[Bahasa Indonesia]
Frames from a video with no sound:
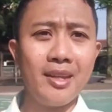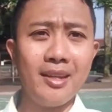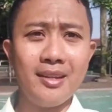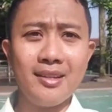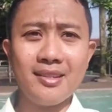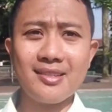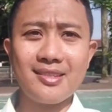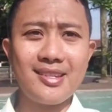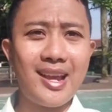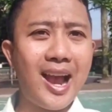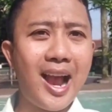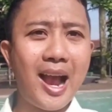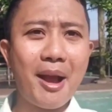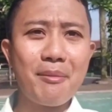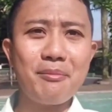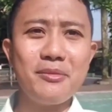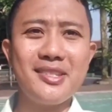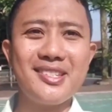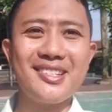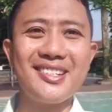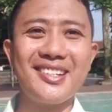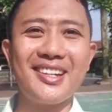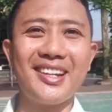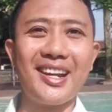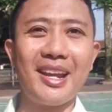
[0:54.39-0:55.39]

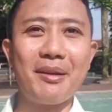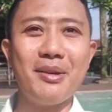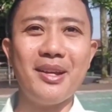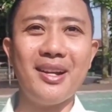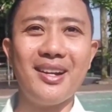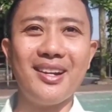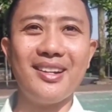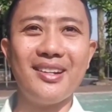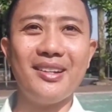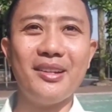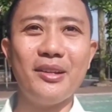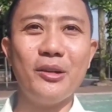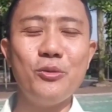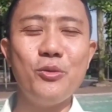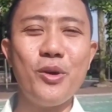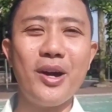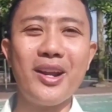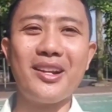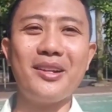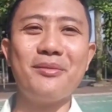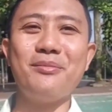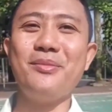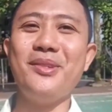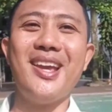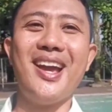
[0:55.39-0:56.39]
subscriber luar
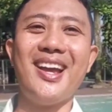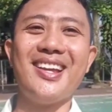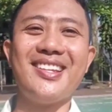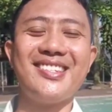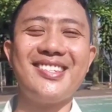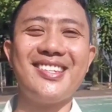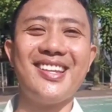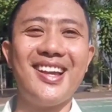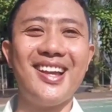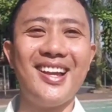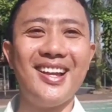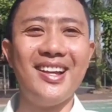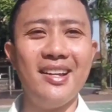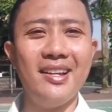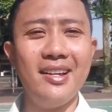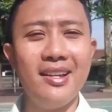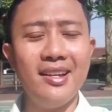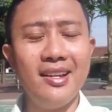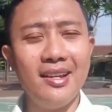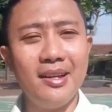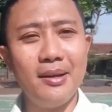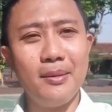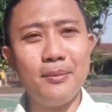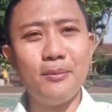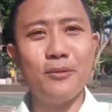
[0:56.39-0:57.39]
biasa
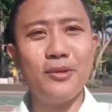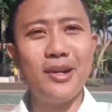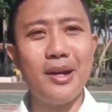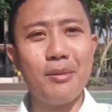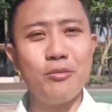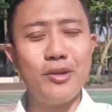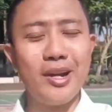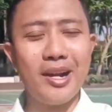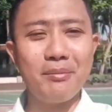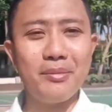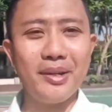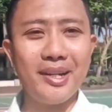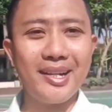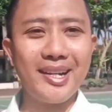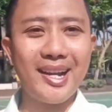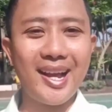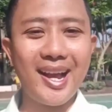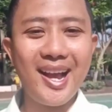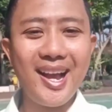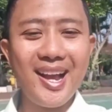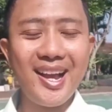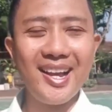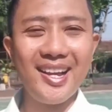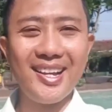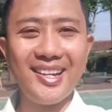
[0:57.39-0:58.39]
mudah-mudahan berkah